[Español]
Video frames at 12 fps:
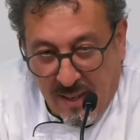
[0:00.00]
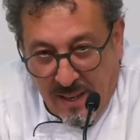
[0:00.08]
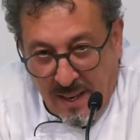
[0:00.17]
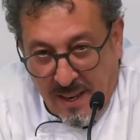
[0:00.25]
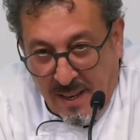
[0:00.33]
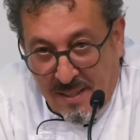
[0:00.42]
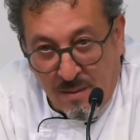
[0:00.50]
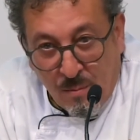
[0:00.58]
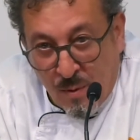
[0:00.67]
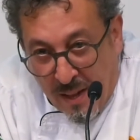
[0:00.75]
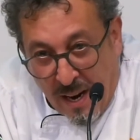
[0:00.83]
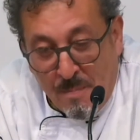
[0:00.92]
que es
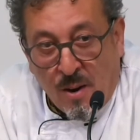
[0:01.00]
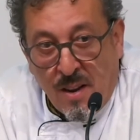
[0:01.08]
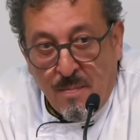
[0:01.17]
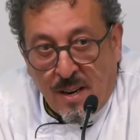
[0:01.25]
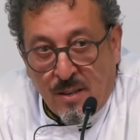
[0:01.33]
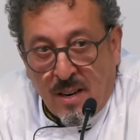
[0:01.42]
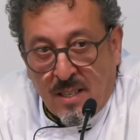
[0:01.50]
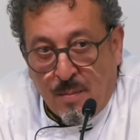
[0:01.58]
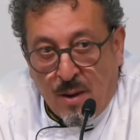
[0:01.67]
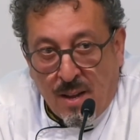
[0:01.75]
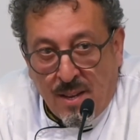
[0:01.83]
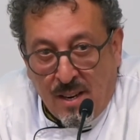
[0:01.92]
una de las mejores inversiones que se
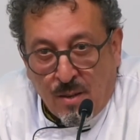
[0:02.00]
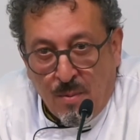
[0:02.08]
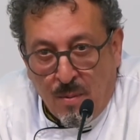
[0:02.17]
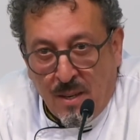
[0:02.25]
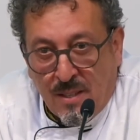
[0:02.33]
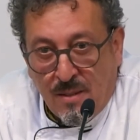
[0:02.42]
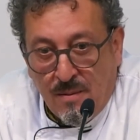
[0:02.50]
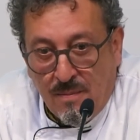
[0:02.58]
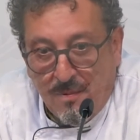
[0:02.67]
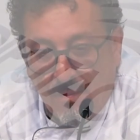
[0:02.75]
puede hacer en estos momentos.